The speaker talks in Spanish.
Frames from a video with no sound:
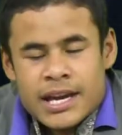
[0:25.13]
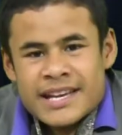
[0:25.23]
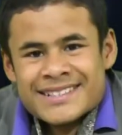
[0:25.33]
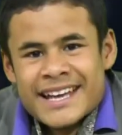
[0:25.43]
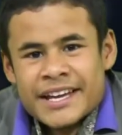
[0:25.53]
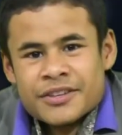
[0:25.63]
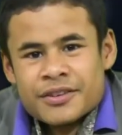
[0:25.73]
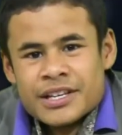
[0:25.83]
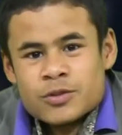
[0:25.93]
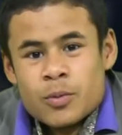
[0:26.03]
Este
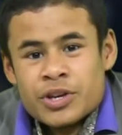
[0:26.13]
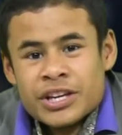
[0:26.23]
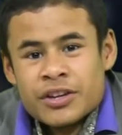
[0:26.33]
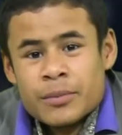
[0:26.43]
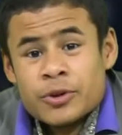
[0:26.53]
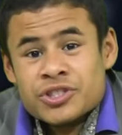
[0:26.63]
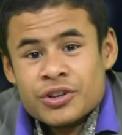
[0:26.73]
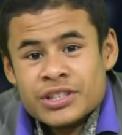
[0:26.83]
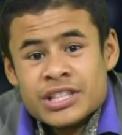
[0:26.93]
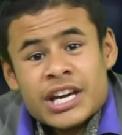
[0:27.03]
año estuvo lleno de
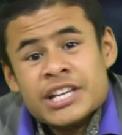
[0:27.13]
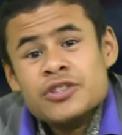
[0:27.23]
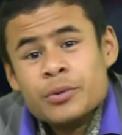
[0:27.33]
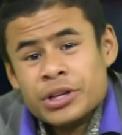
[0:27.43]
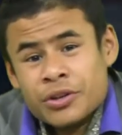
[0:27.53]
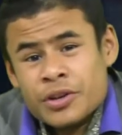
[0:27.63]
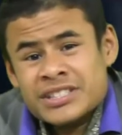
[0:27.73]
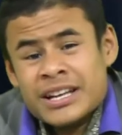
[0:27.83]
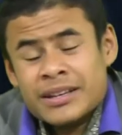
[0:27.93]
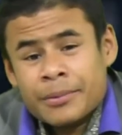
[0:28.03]
emociones y sobre todo
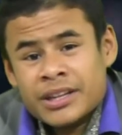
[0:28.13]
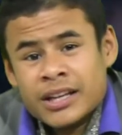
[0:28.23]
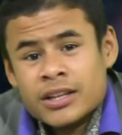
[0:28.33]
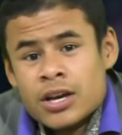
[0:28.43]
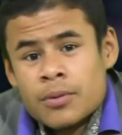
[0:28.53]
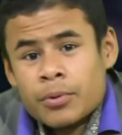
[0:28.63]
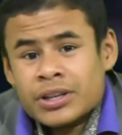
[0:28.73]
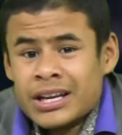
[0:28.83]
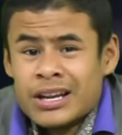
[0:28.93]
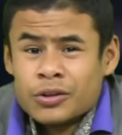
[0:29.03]
esta Navidad,
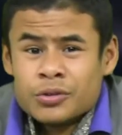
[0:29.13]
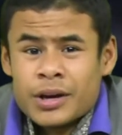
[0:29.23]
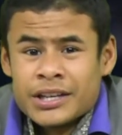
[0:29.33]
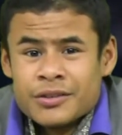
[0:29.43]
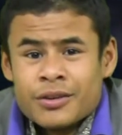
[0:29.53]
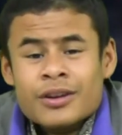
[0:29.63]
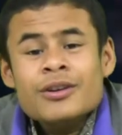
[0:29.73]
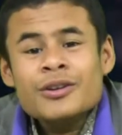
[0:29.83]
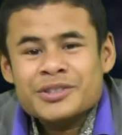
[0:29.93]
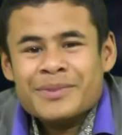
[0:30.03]
porque el otro año los